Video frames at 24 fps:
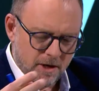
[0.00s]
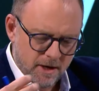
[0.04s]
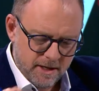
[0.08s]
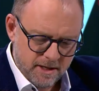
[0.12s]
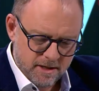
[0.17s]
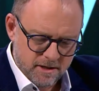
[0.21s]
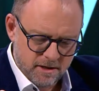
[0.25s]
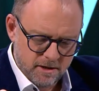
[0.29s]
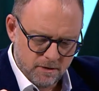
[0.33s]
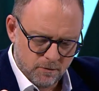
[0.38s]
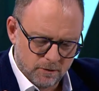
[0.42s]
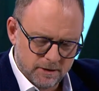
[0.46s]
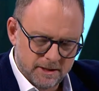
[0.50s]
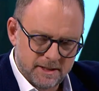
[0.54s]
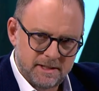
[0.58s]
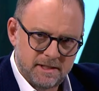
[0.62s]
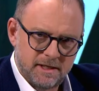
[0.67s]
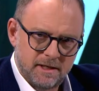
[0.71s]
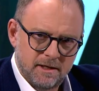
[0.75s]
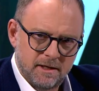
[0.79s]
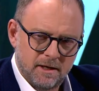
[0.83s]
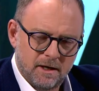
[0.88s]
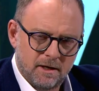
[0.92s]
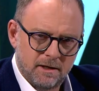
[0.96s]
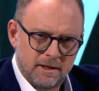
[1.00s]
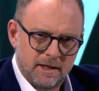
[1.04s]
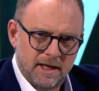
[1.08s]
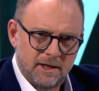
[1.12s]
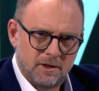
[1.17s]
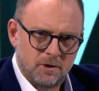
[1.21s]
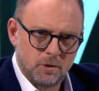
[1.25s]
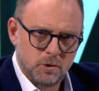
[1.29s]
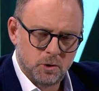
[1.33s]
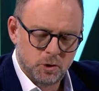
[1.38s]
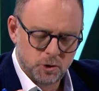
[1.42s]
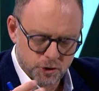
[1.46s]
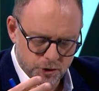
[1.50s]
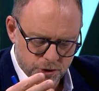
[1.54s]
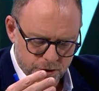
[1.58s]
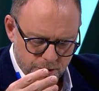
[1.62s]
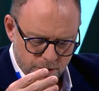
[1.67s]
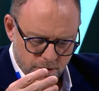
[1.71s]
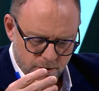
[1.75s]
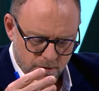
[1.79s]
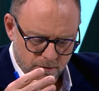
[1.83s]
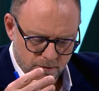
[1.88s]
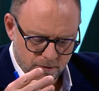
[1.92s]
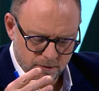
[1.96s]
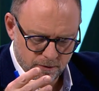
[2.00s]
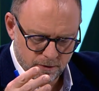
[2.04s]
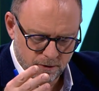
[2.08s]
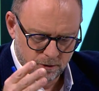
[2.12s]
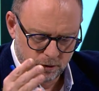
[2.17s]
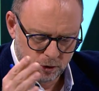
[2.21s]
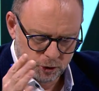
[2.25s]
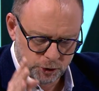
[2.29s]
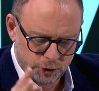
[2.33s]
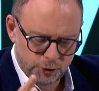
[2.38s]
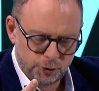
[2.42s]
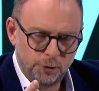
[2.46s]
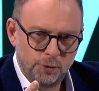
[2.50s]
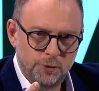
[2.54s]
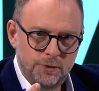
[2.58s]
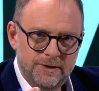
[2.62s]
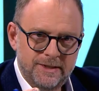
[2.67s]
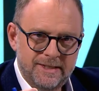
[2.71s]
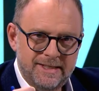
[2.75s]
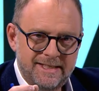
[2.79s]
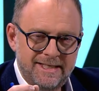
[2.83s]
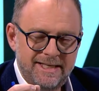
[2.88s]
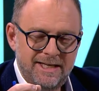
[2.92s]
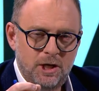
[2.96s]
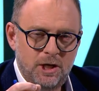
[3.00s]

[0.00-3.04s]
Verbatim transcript: ici, on le disait en introduction, euh, jeudi